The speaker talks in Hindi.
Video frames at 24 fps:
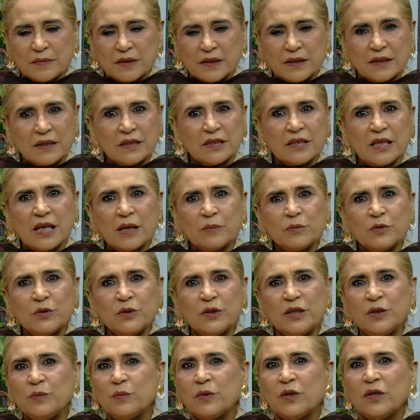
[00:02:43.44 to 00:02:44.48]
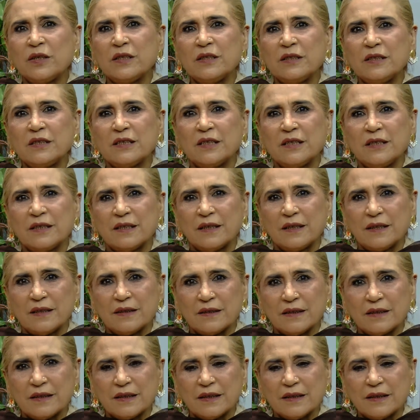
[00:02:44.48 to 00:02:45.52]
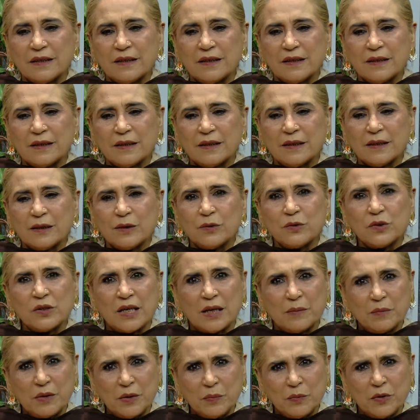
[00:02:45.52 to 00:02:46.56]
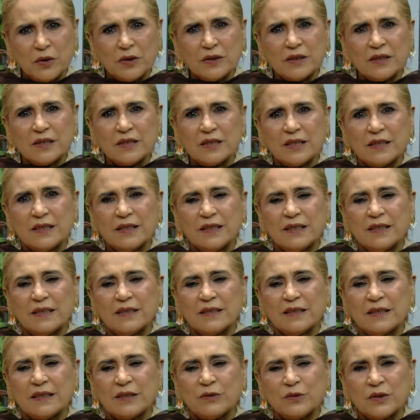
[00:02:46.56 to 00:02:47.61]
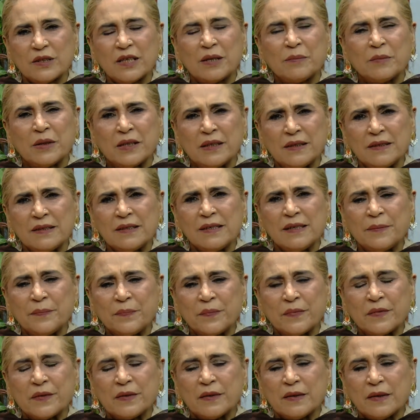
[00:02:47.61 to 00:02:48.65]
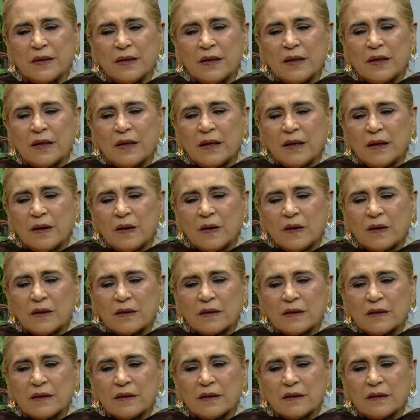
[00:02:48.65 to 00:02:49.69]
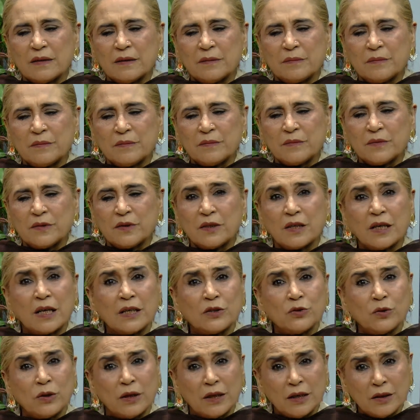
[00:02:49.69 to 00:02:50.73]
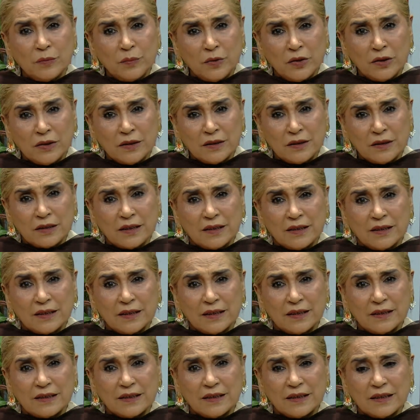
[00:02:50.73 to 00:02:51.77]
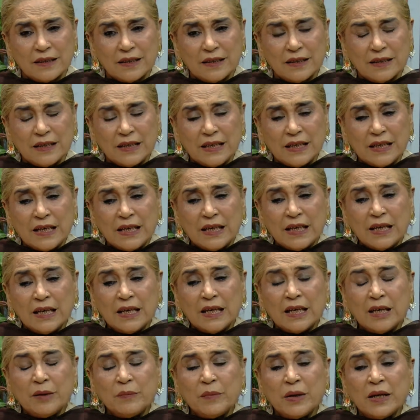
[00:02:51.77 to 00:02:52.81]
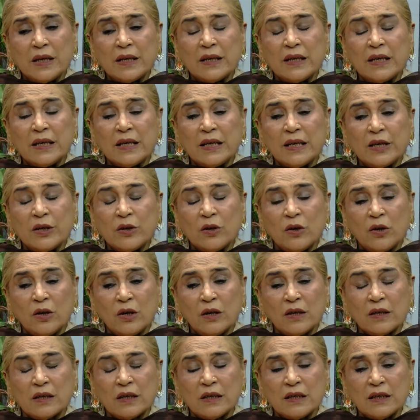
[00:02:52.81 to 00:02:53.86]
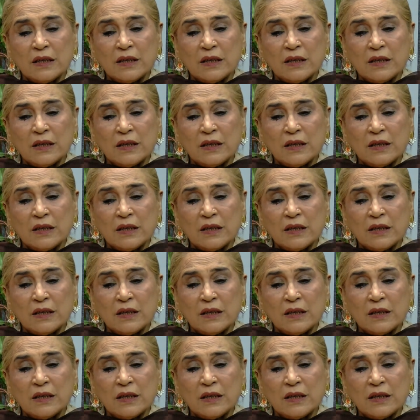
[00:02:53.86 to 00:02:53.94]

इतिशामुद्दीन बहुत अच्छे डायरेक्टर हैं उसामा बहुत अच्छे डायरेक्टर हैं उसामा रज़ा और सराजुल हक बहुत अच्छे डायरेक्टर हैं हमारे एक और